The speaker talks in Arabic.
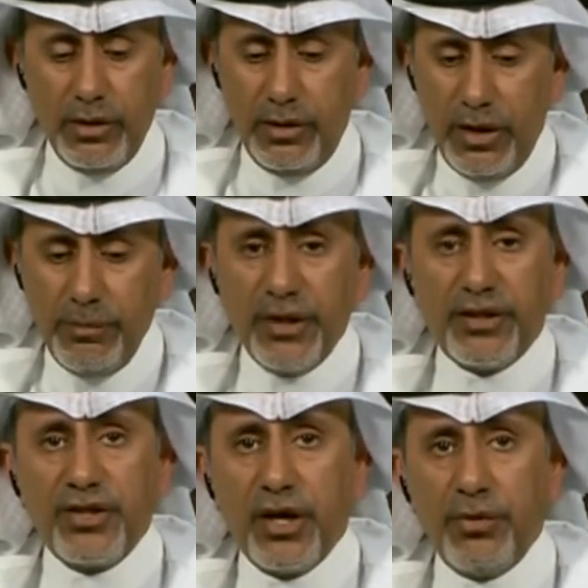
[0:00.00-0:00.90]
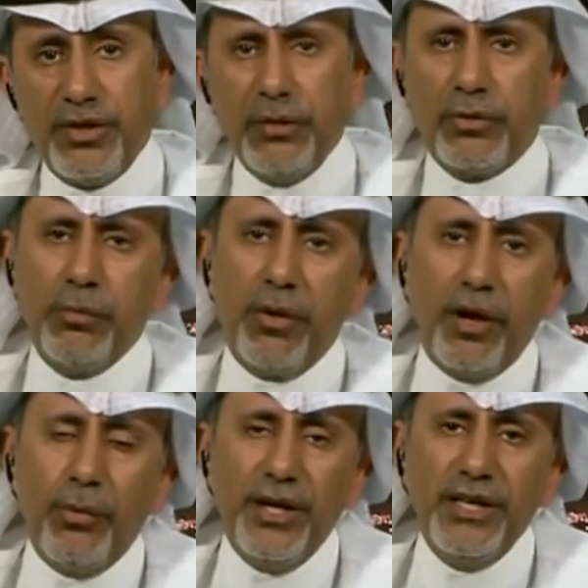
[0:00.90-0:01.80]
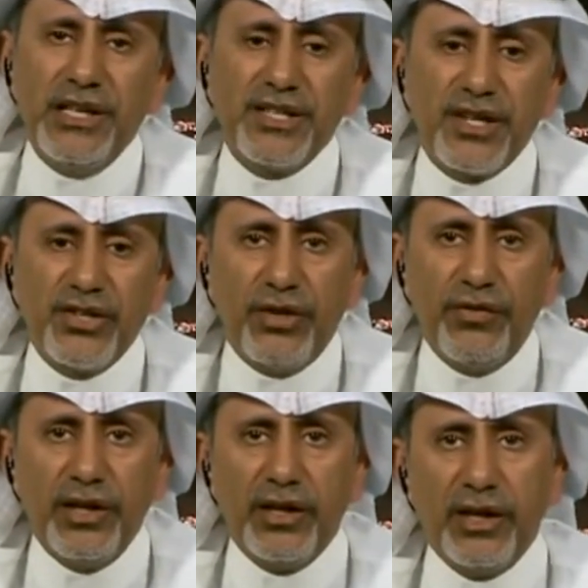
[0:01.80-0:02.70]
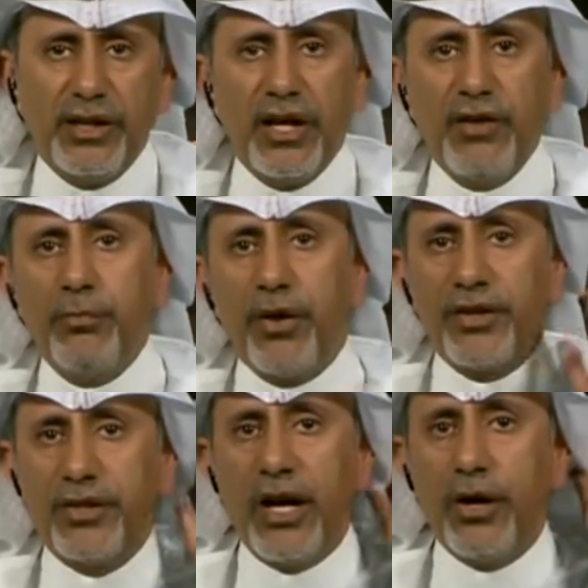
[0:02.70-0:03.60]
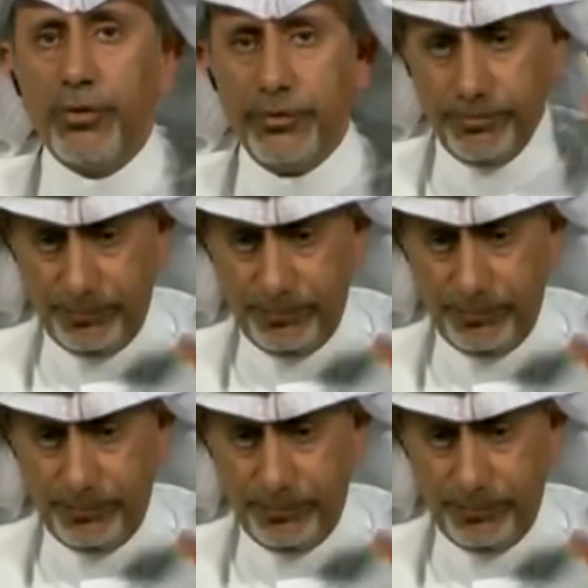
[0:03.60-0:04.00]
لم يتجاوز يعني يمكن المباراه الوحيده اللي سجل فيها اهداف مباراه التعاون